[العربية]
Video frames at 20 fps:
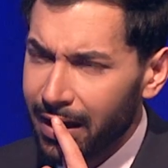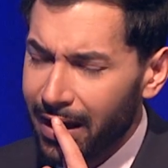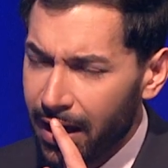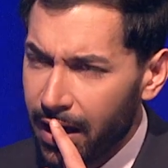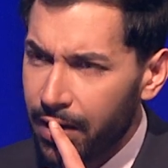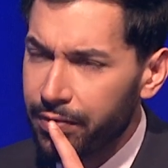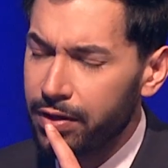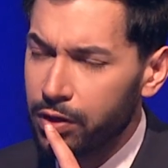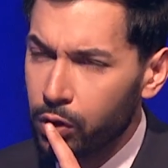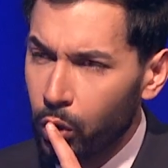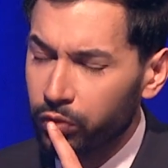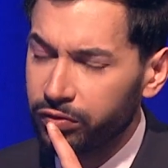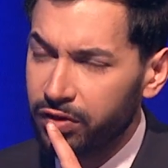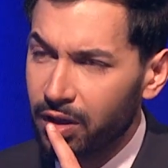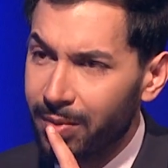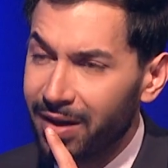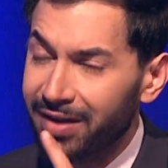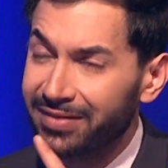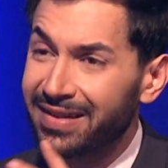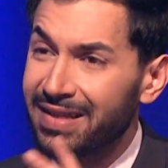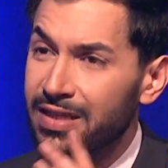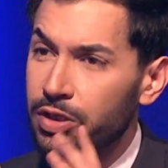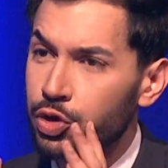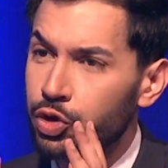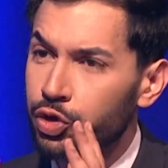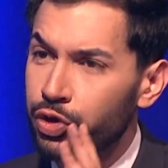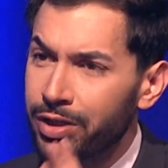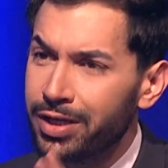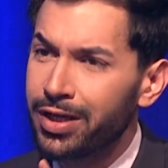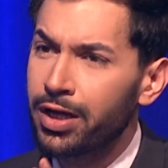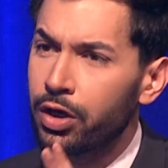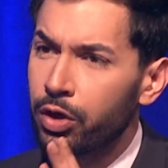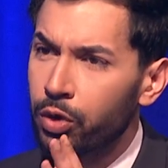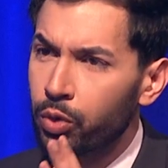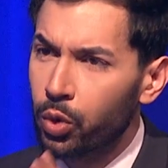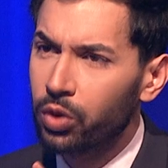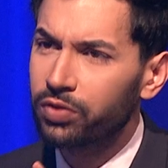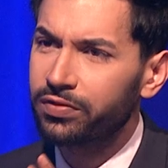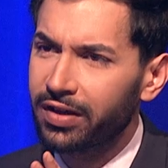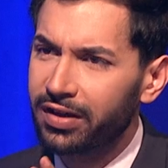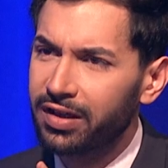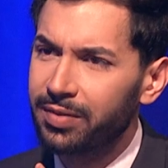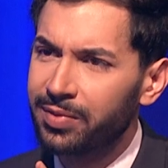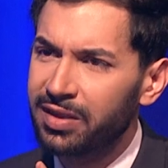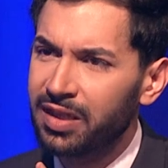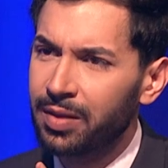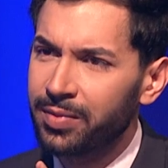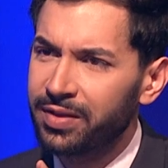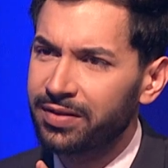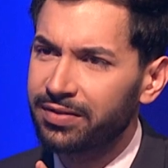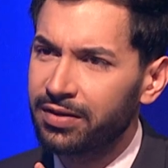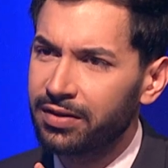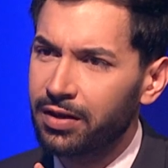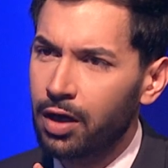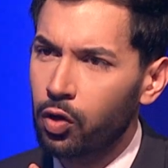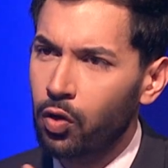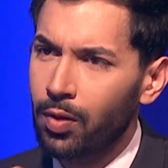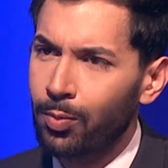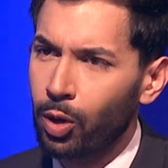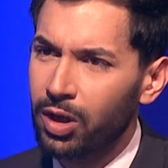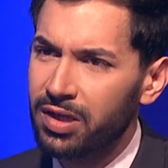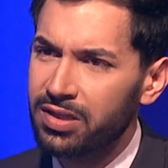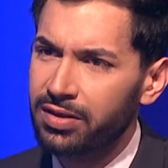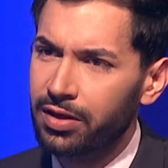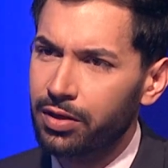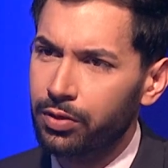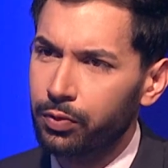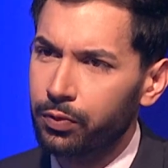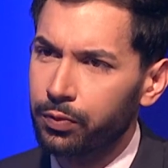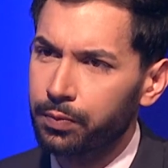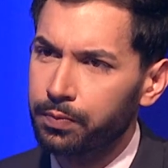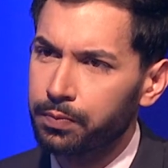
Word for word: هذا يعتبر تسجيل نقطة لبنيامين نتنياهو ومعسكره؟